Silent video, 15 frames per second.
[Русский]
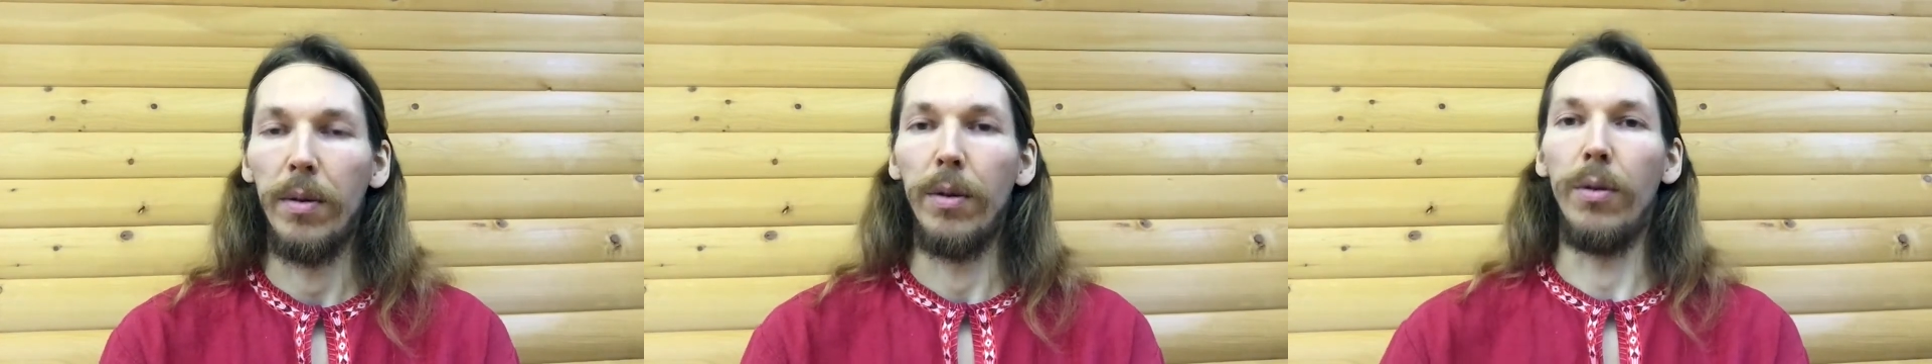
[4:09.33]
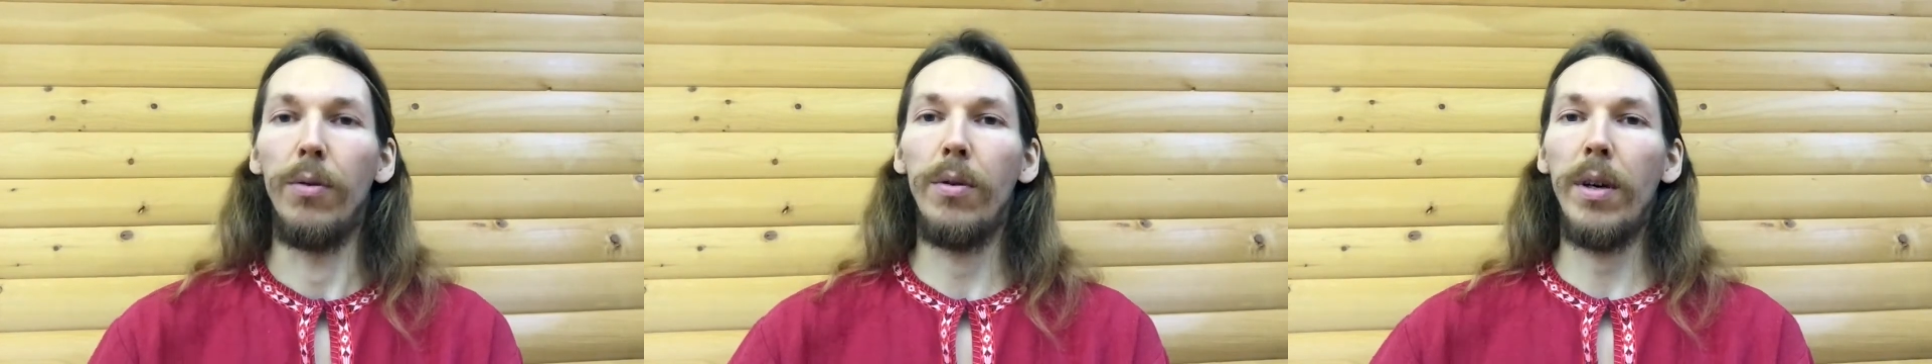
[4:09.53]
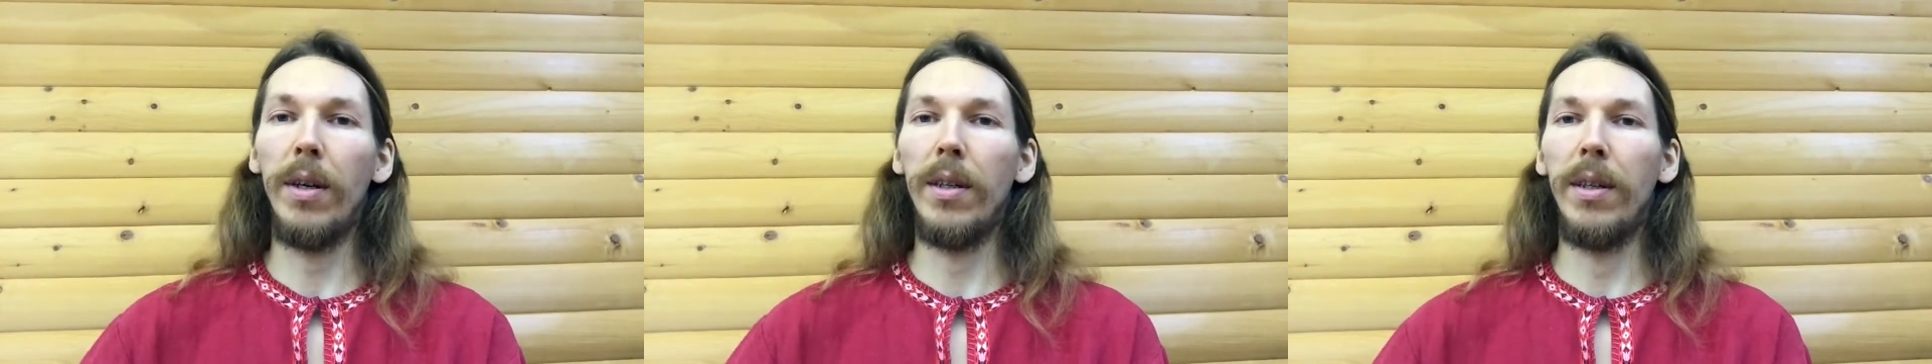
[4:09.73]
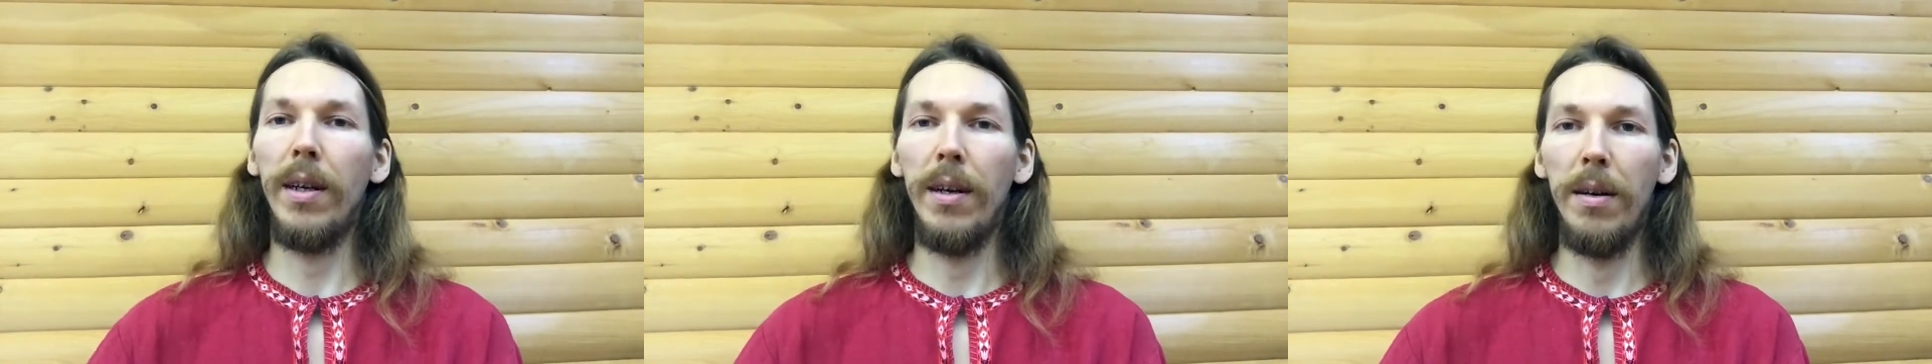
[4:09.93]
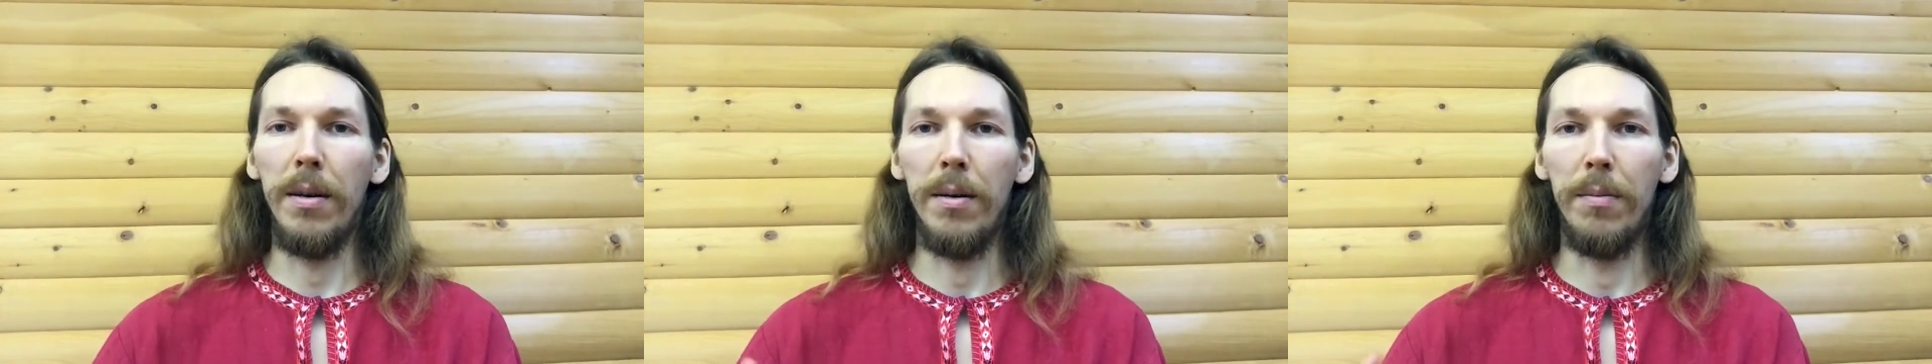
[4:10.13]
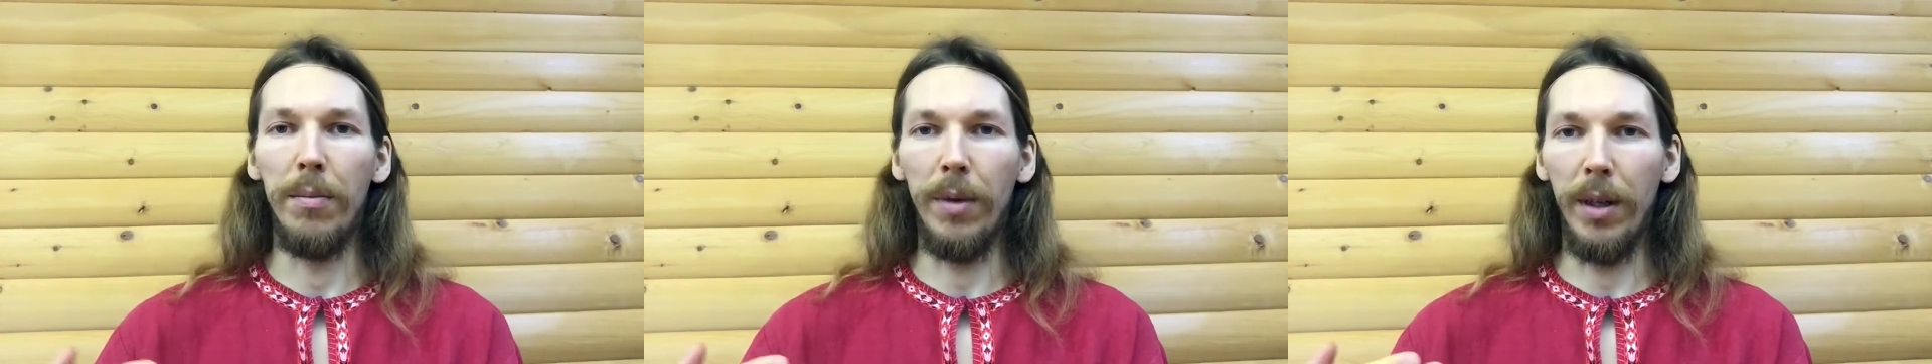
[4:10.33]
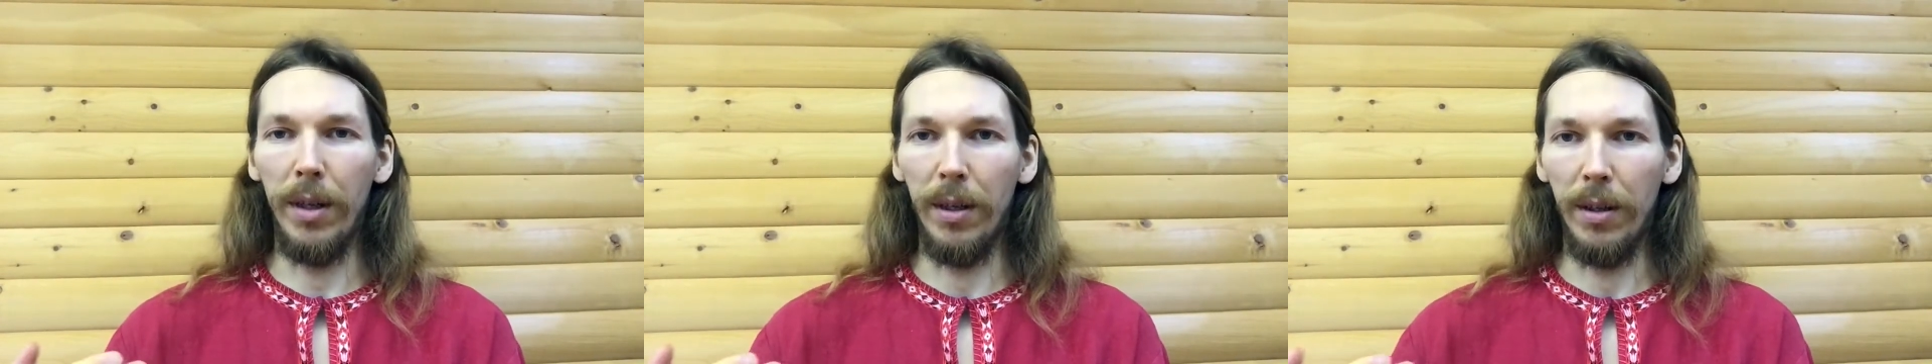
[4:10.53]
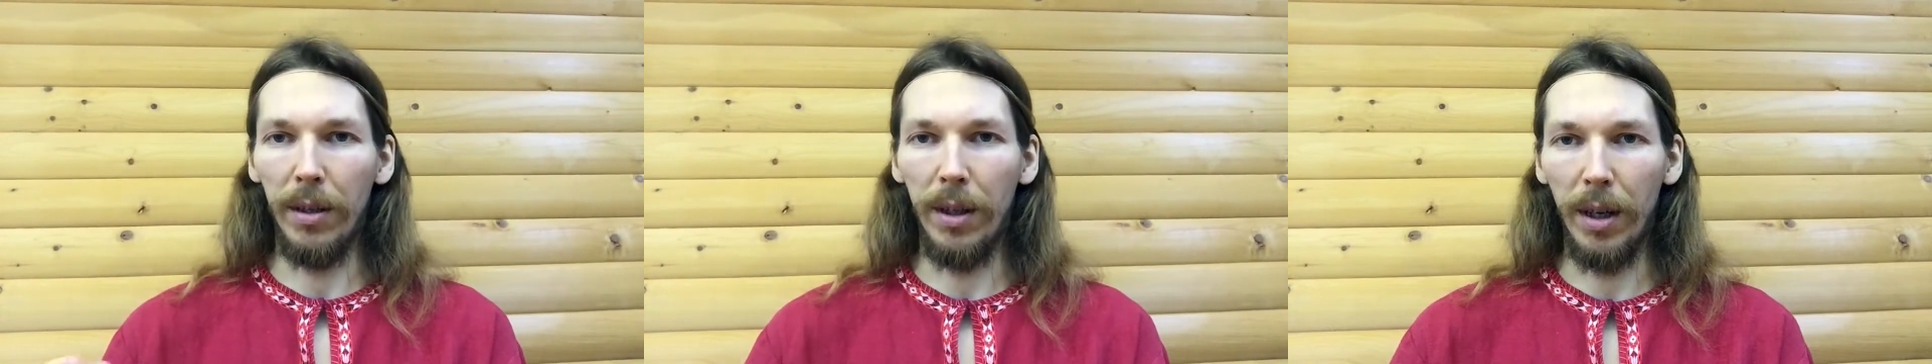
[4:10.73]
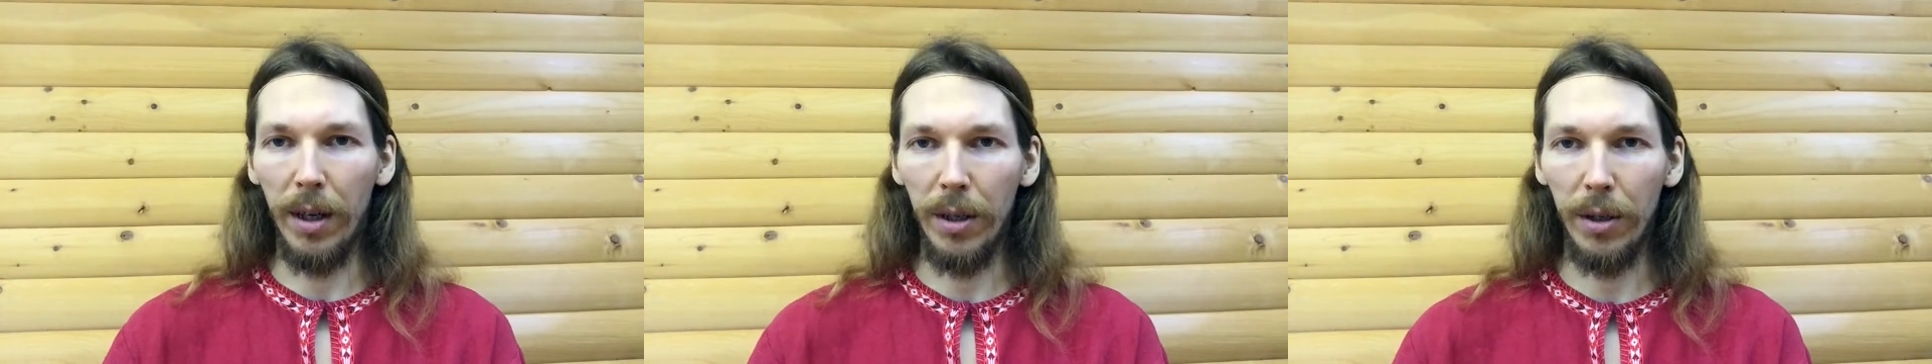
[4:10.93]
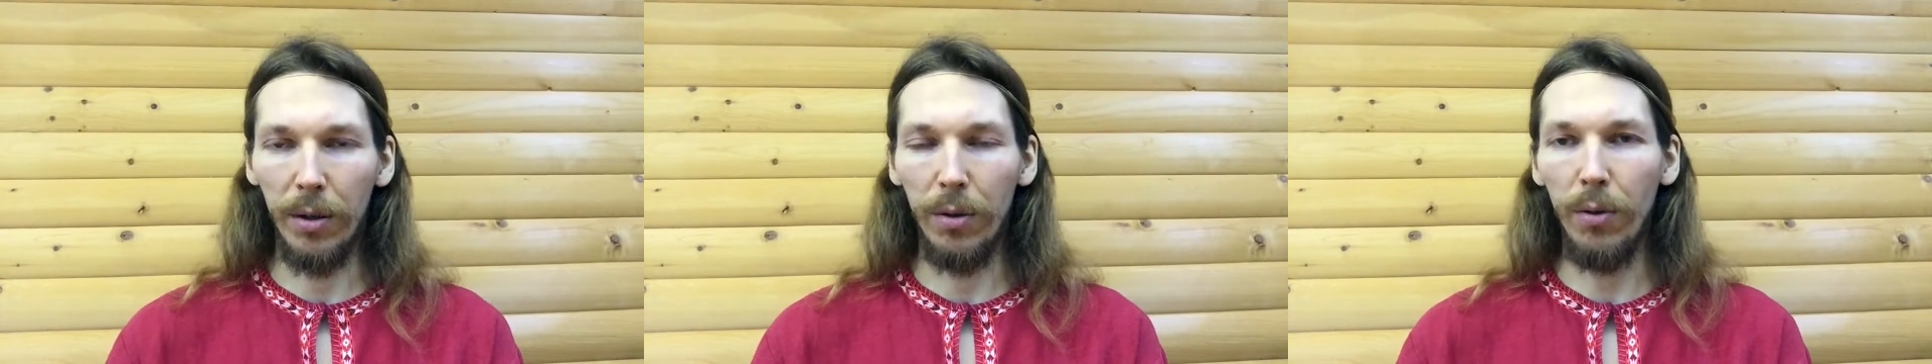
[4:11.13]
Но когда мы
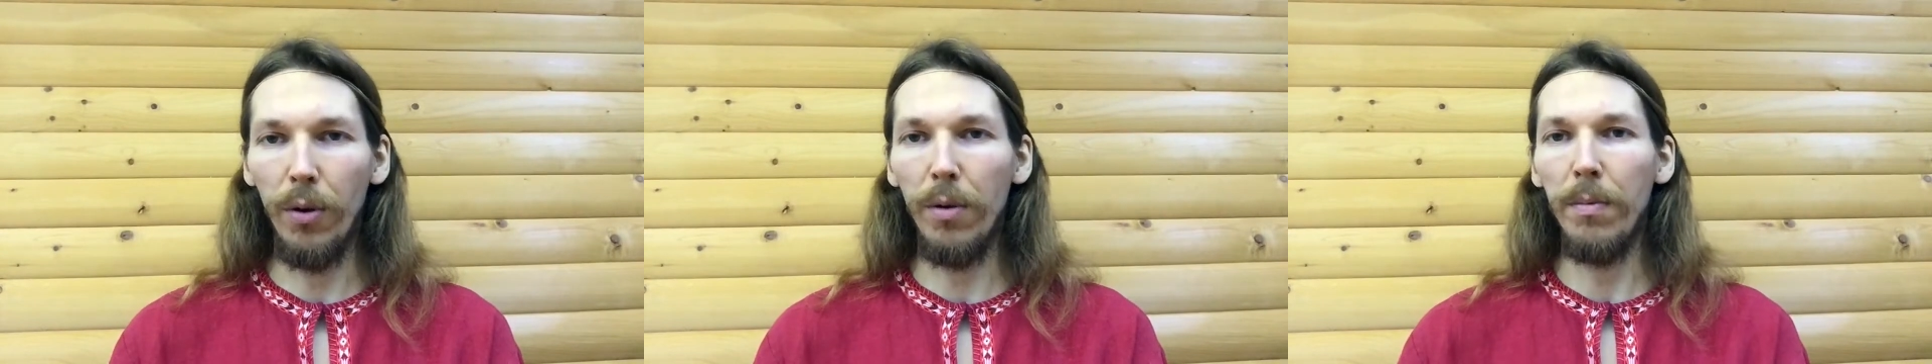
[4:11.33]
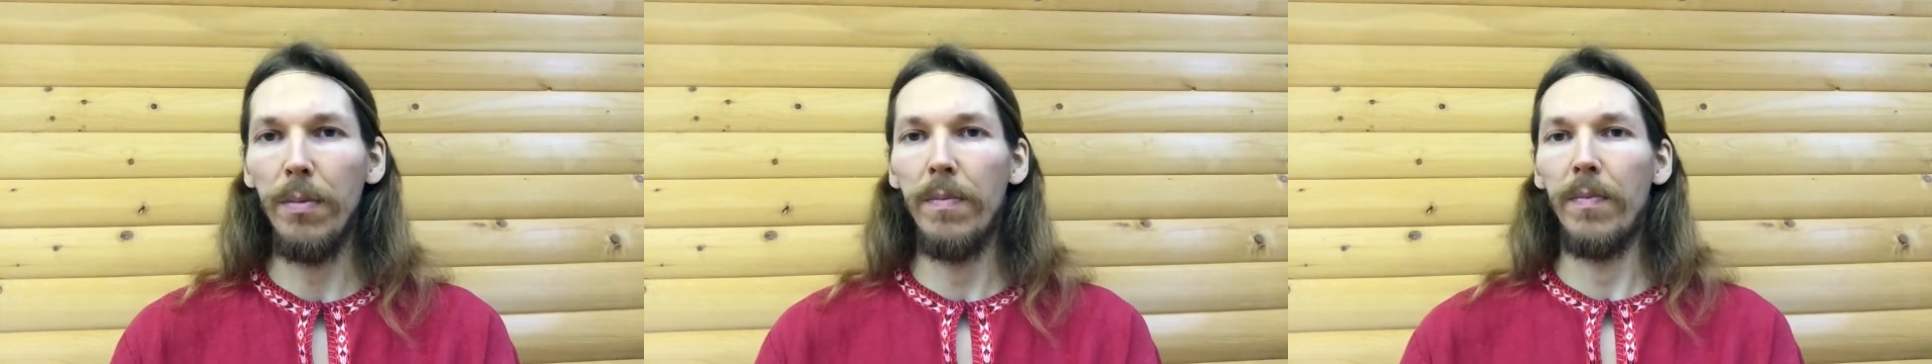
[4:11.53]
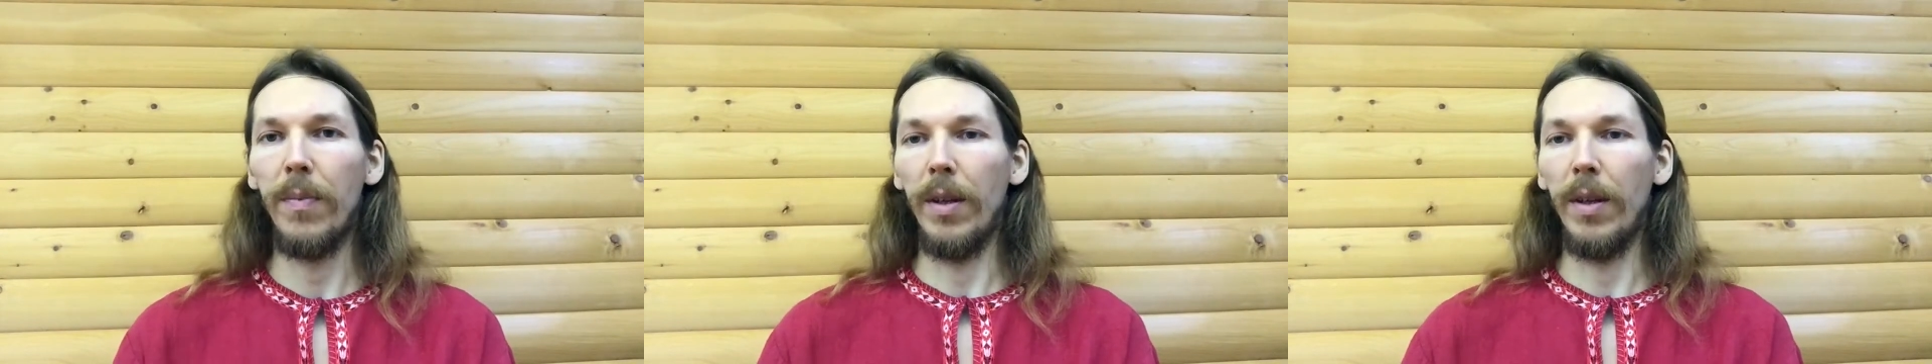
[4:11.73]
дорастем,